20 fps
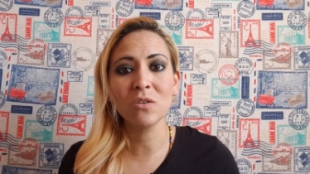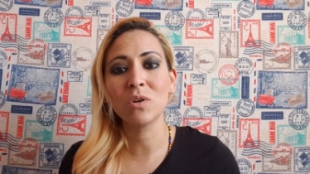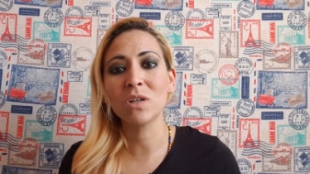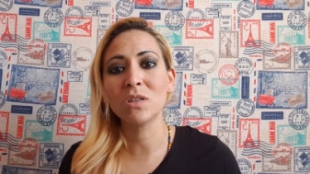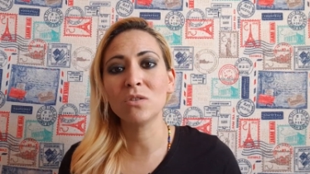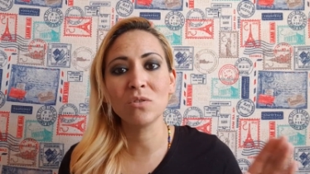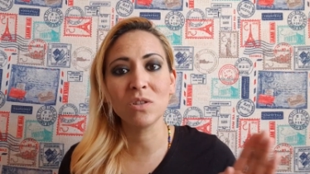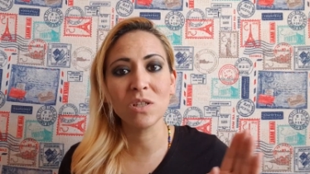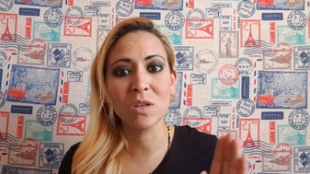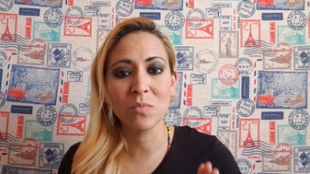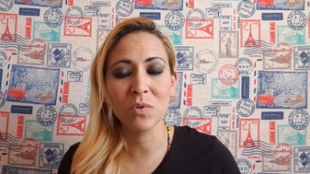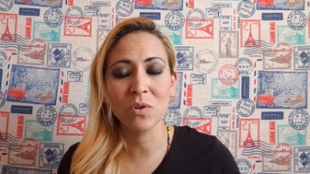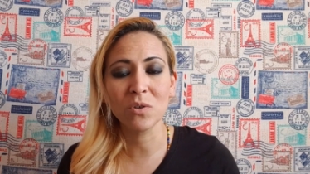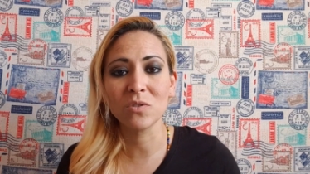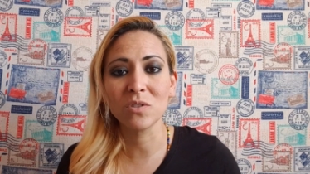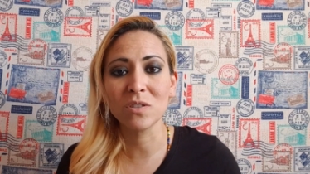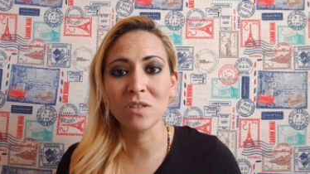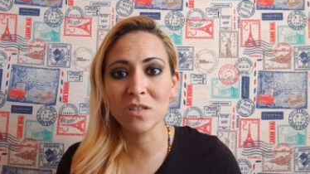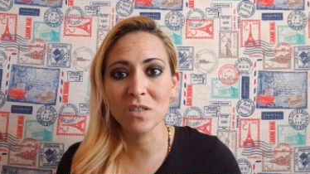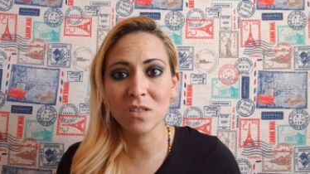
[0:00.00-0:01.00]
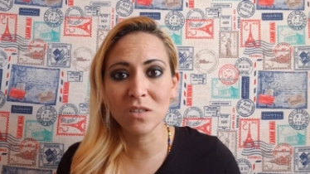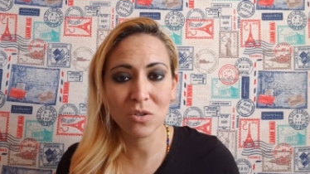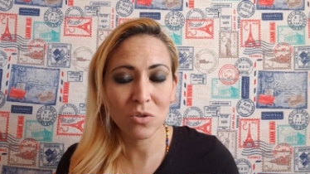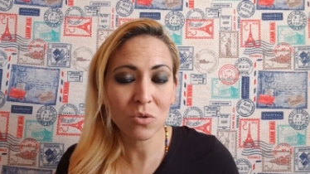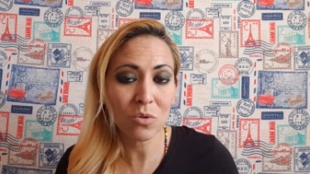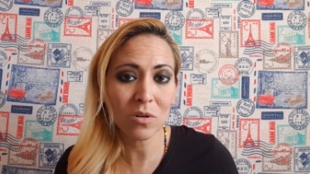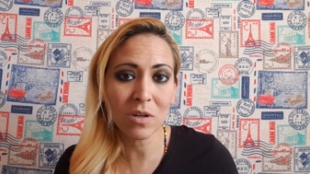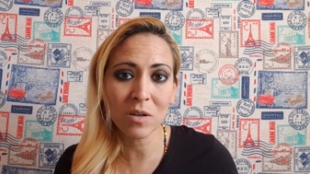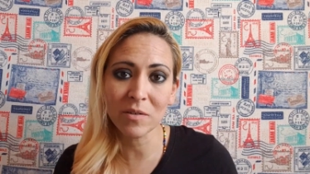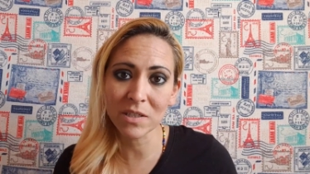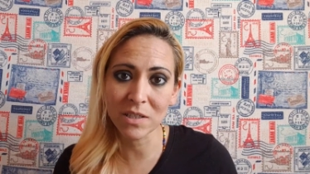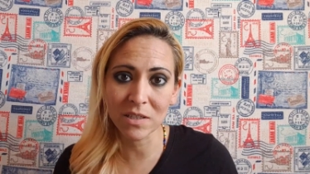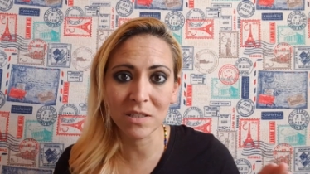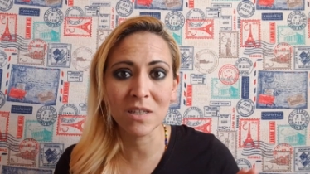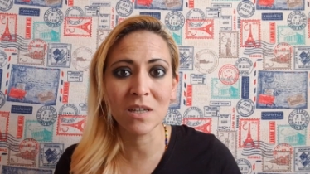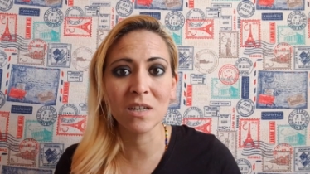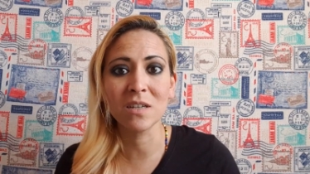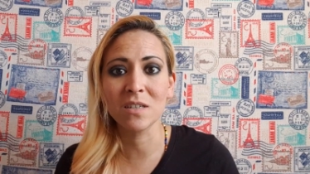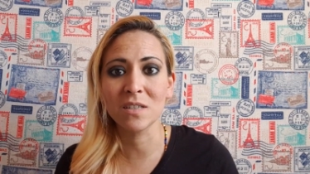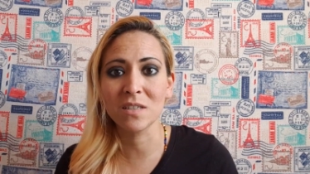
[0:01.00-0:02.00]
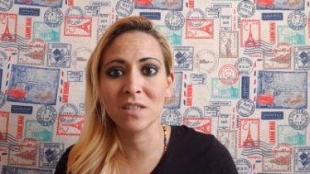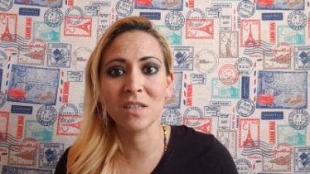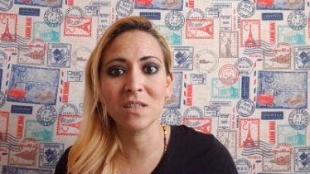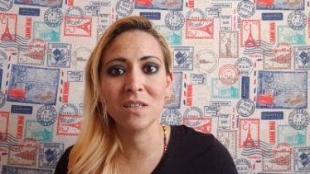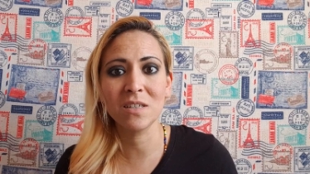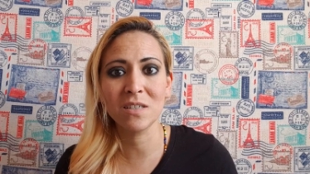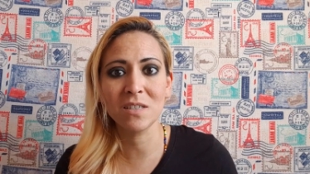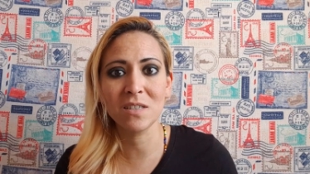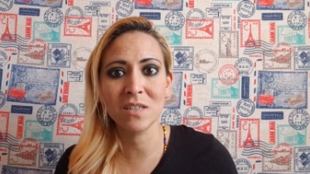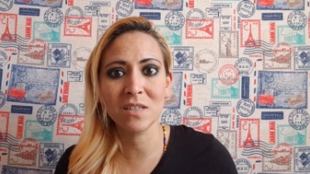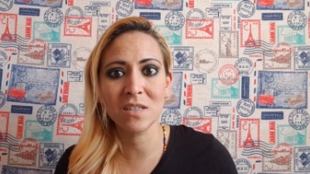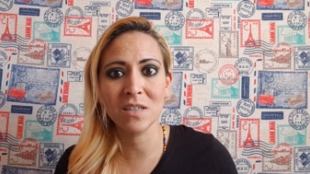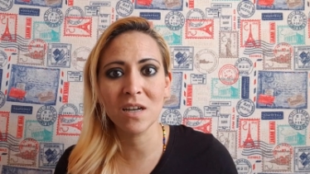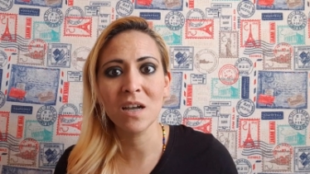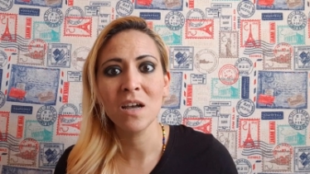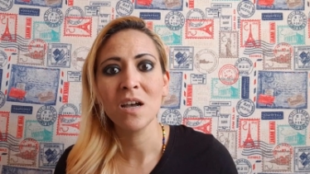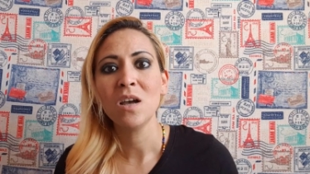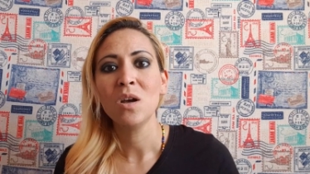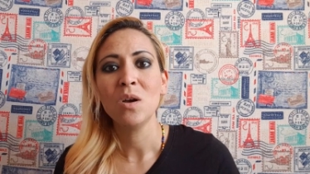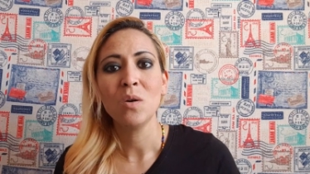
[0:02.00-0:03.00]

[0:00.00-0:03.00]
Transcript: cuánto tiempo consideres tú que vas a estar en esa tristeza,